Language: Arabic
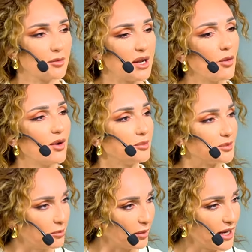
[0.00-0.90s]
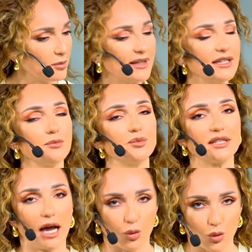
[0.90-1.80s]
بالاول بتنبهر بعدين
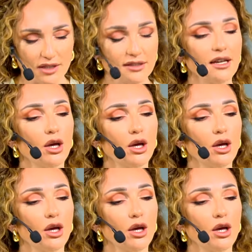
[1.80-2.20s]
بتتعود